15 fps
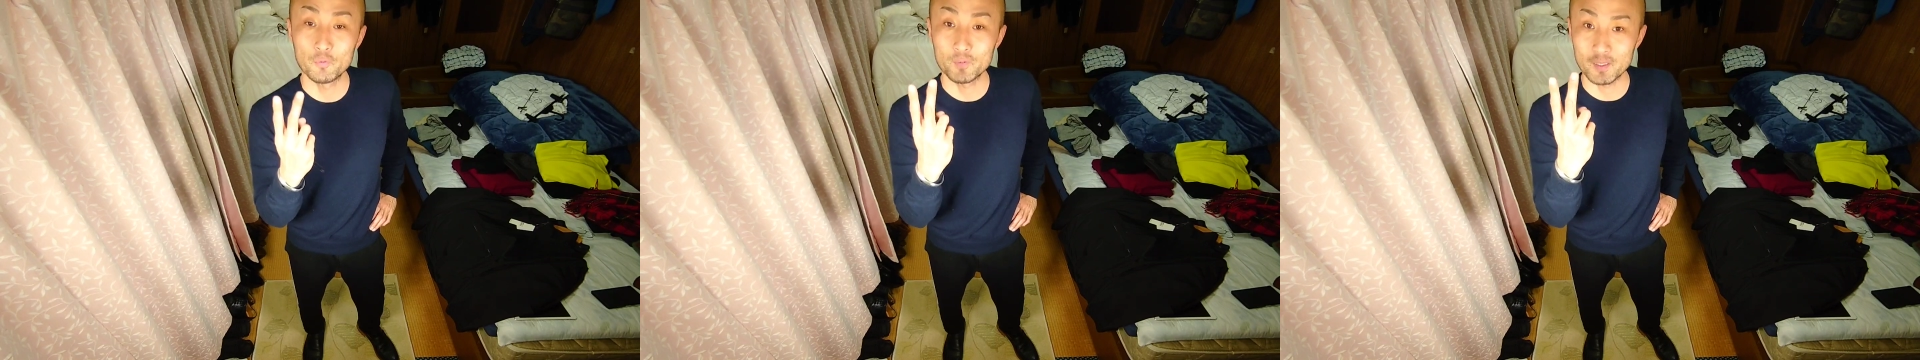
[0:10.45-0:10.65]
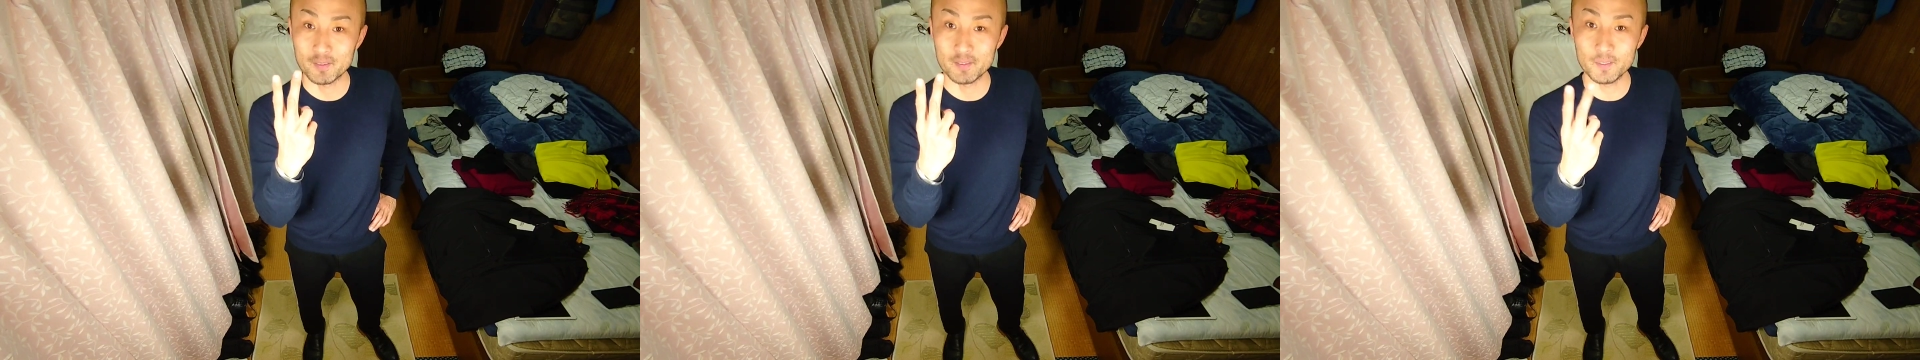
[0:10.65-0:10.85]

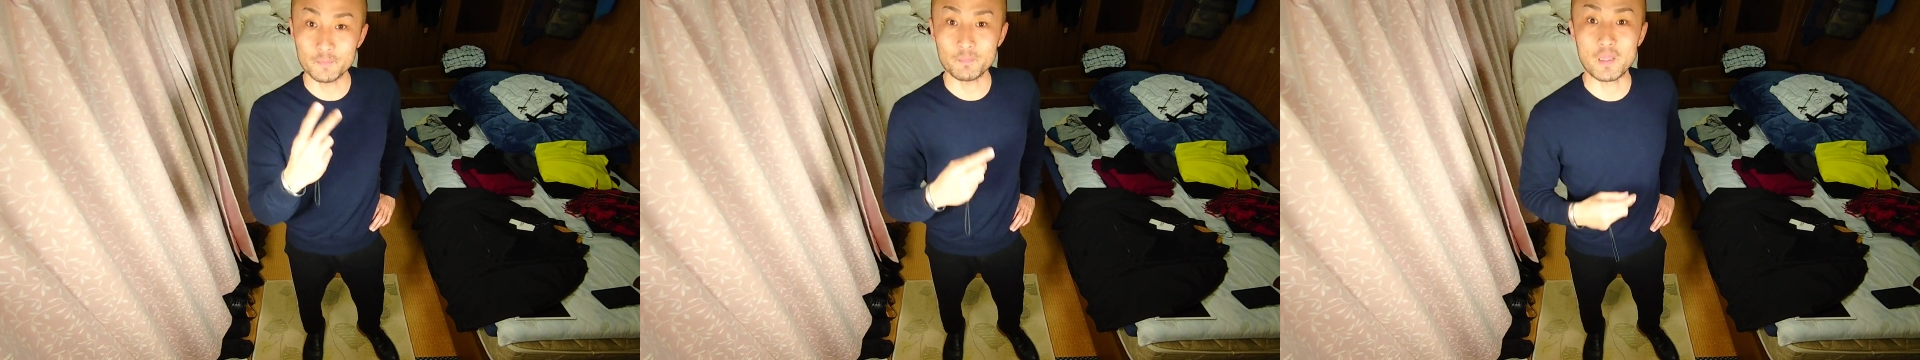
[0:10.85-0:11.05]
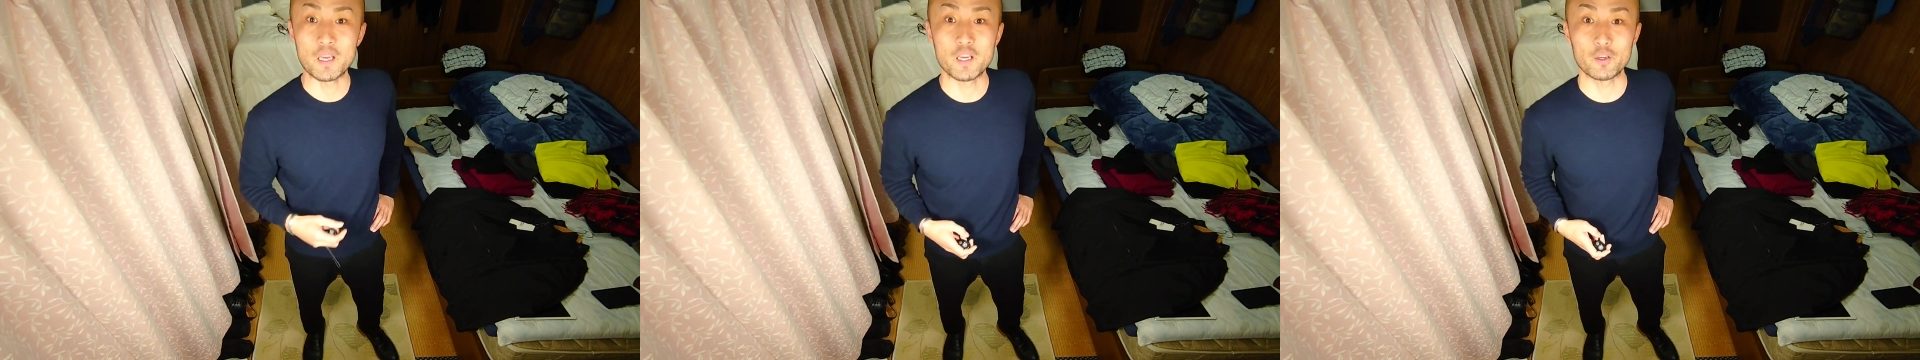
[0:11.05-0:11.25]
お二
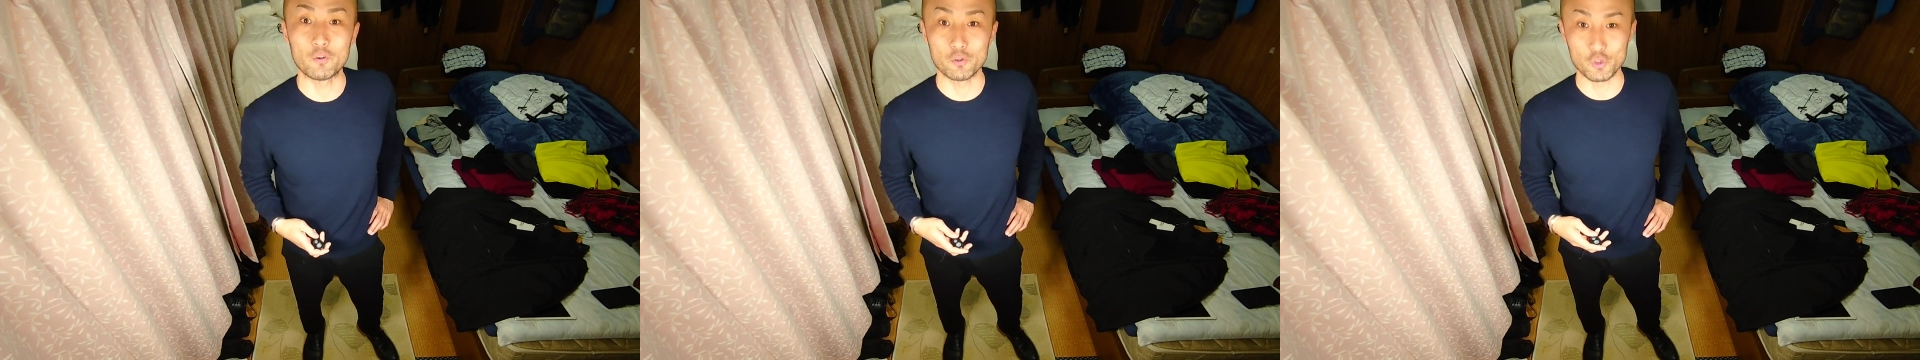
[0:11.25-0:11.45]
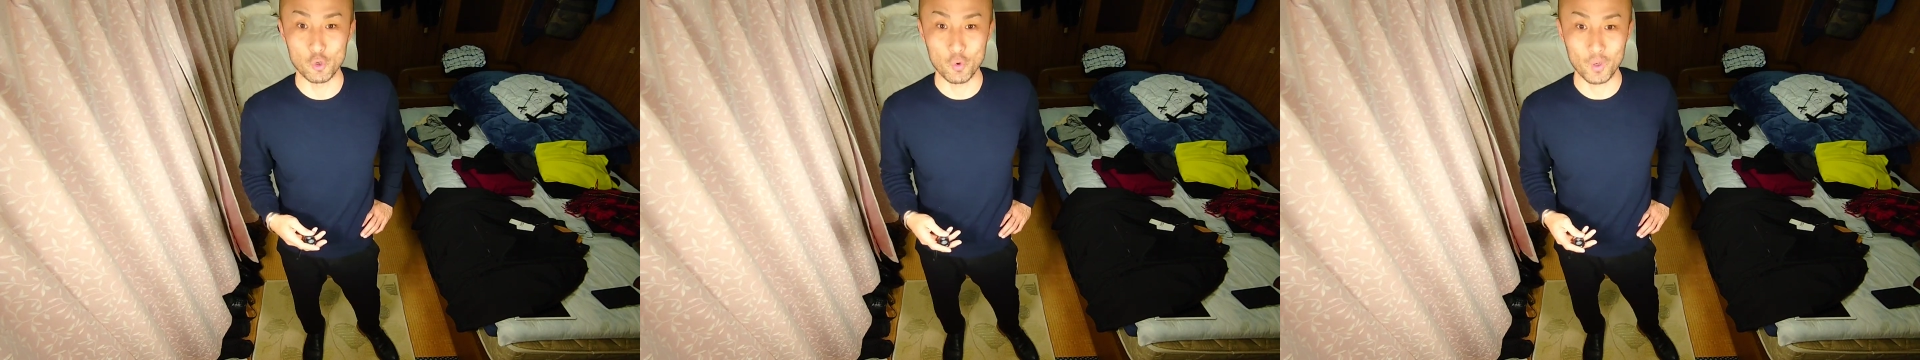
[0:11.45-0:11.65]
つ、
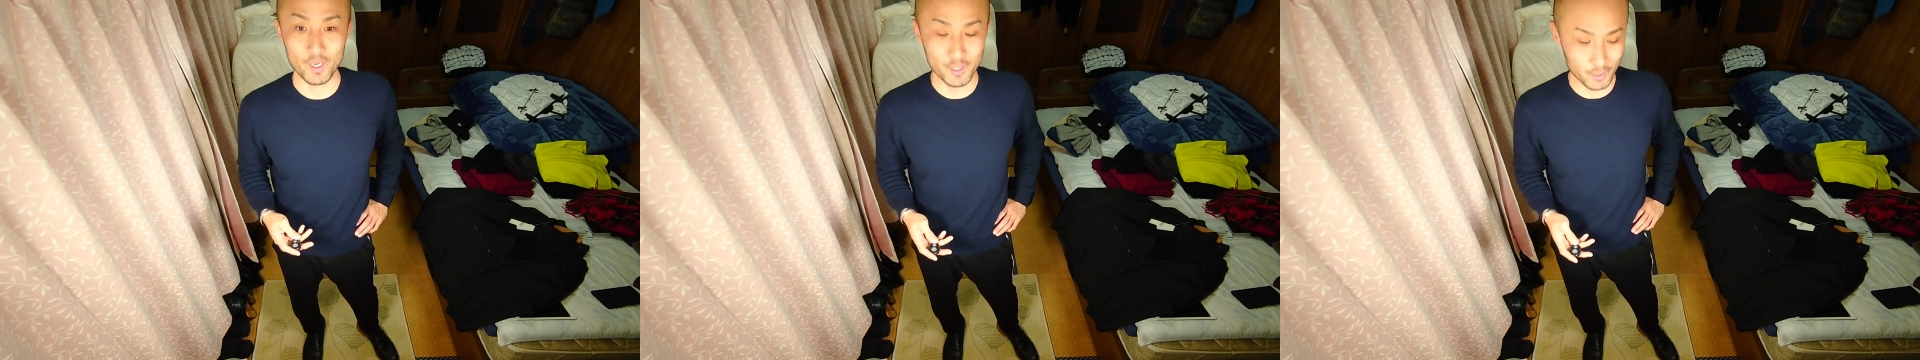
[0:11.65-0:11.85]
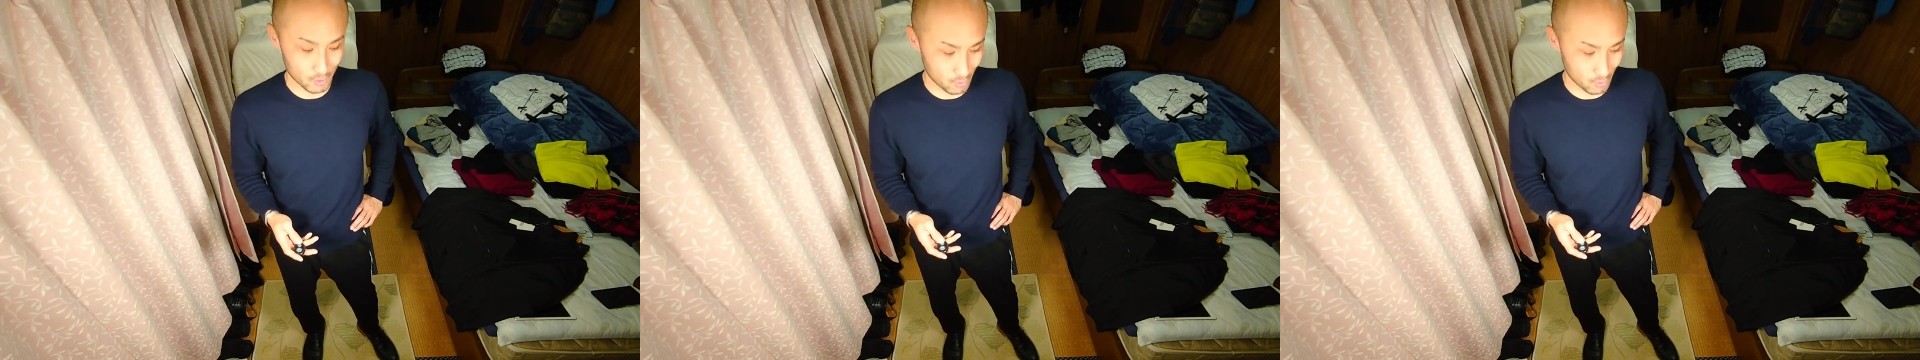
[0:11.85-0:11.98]
えー、ご紹